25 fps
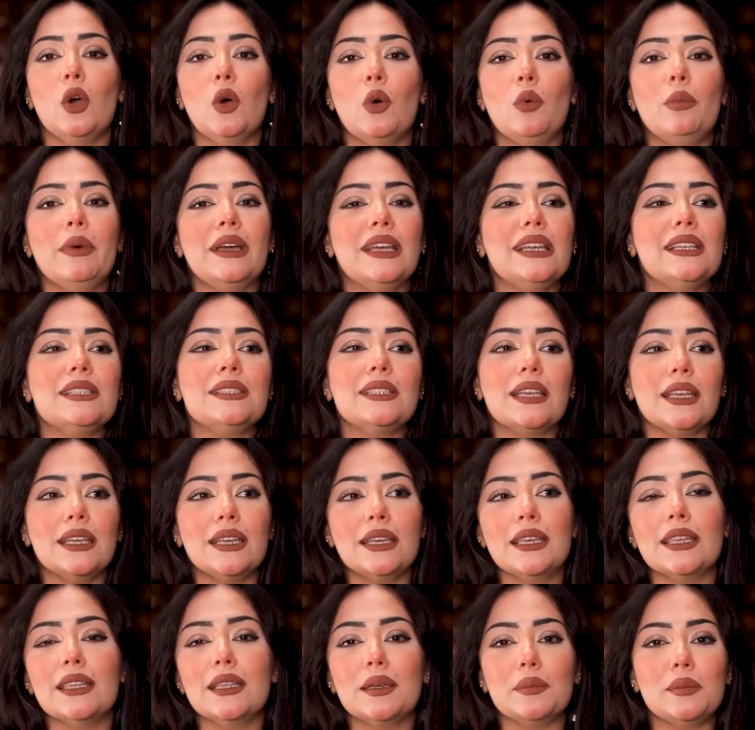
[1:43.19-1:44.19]
وبقيت
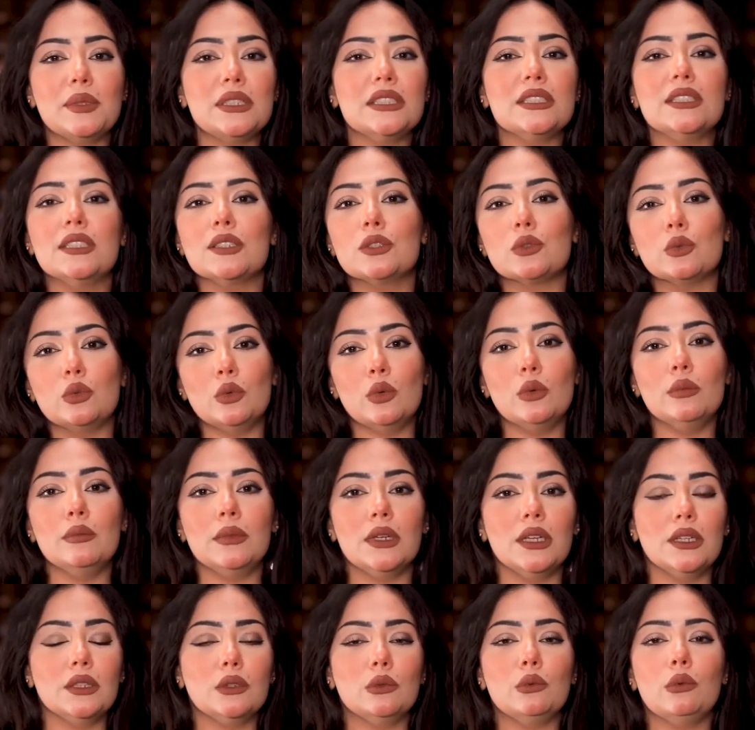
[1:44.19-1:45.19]
زي كده بيزنس
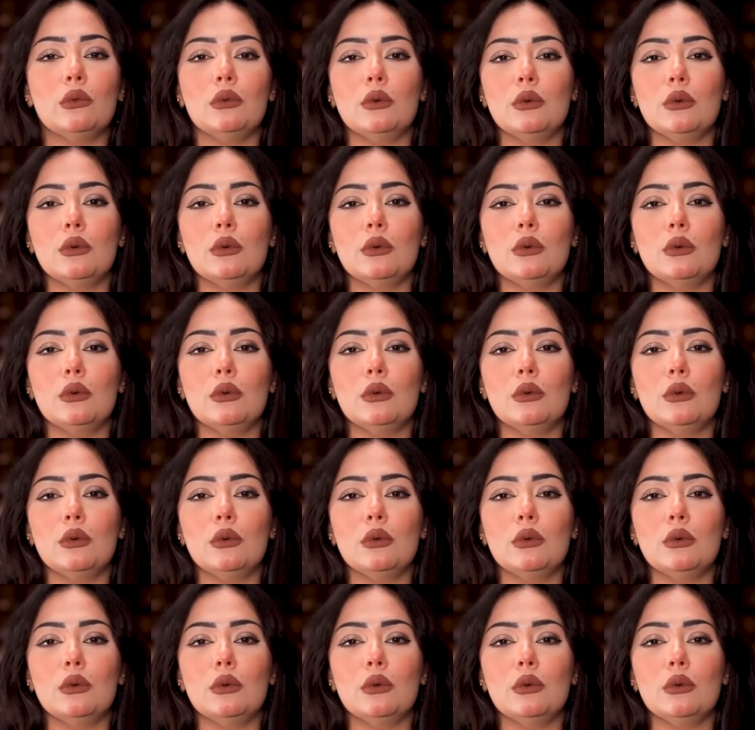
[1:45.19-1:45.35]
وومن